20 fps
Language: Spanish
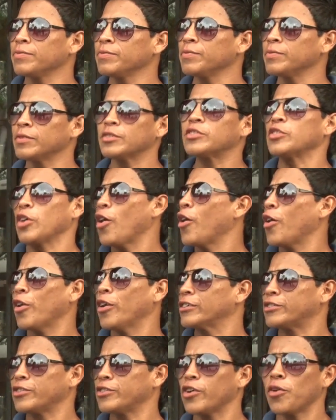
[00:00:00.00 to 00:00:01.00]
Mm,
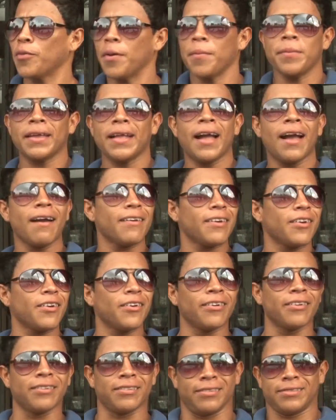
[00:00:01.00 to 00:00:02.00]
solo, solo me miraba
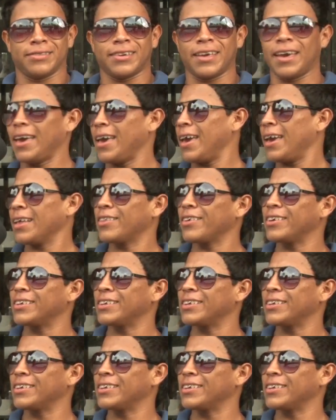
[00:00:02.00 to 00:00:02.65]
yo, ¿qué es esto?